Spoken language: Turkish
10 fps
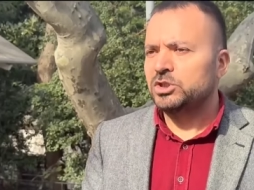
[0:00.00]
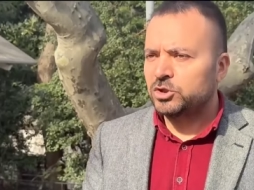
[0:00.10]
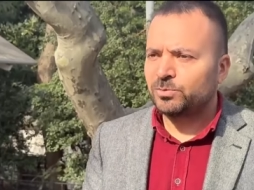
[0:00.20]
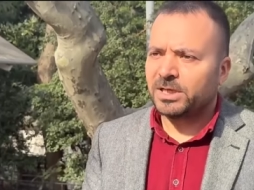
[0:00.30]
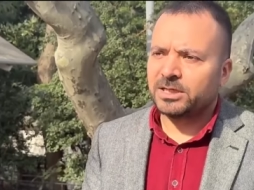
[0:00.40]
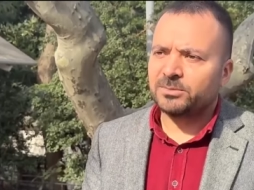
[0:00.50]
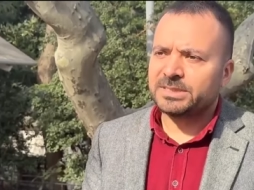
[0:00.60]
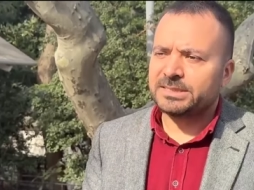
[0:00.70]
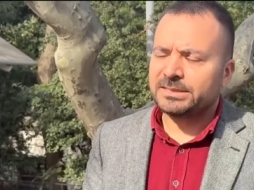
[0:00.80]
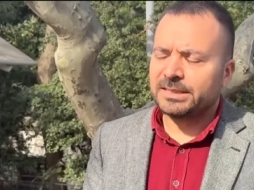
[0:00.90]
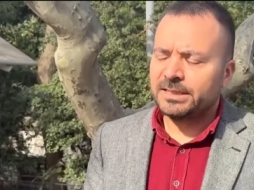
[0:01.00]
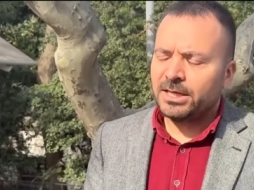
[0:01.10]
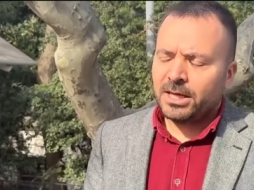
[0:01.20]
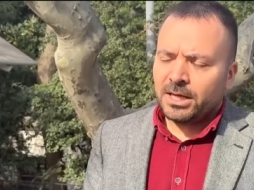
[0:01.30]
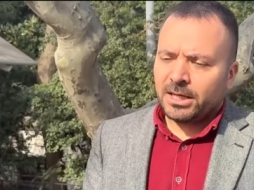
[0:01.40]
İş Mahkemesi'nde
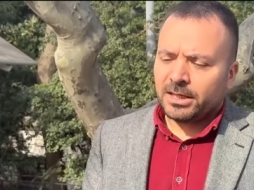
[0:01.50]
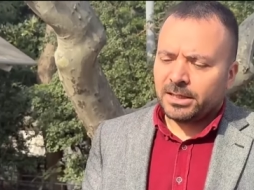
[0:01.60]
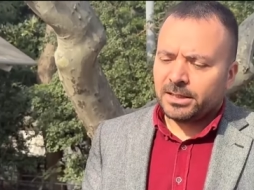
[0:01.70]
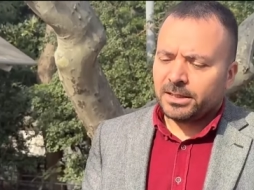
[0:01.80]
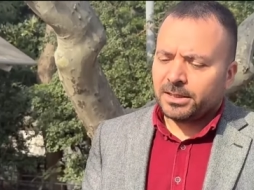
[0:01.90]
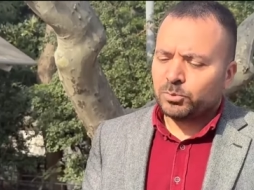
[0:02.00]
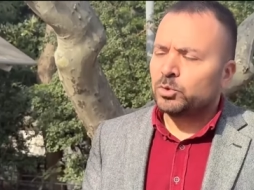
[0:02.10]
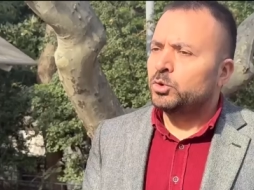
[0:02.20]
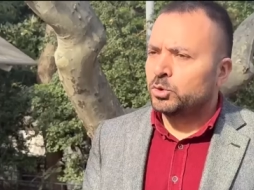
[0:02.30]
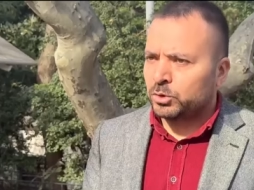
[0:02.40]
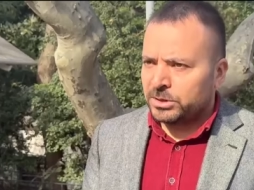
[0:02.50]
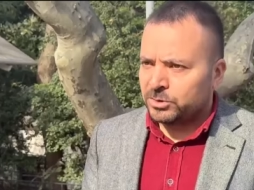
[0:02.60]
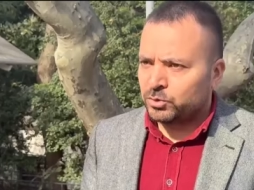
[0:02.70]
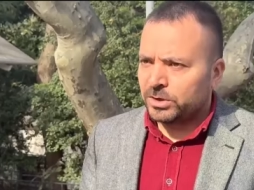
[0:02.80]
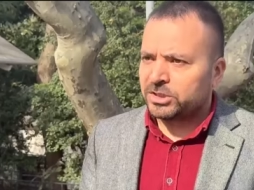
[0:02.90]
e, bu
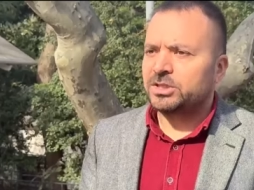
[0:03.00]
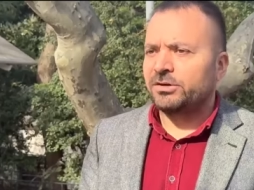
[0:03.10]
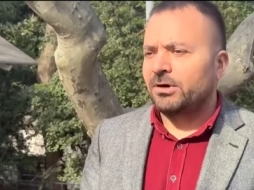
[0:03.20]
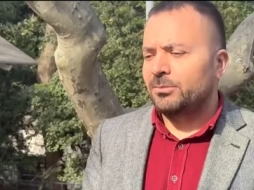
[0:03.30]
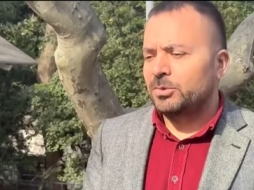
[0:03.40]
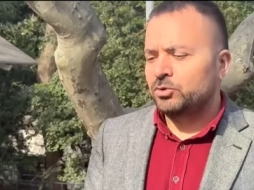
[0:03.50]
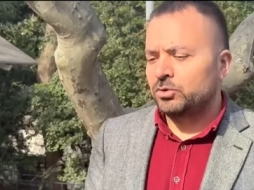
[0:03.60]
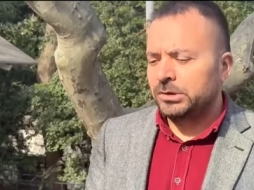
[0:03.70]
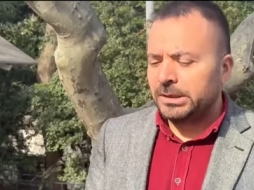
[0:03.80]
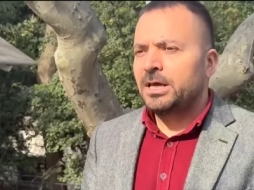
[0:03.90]
hukuki süreç devam ediyor.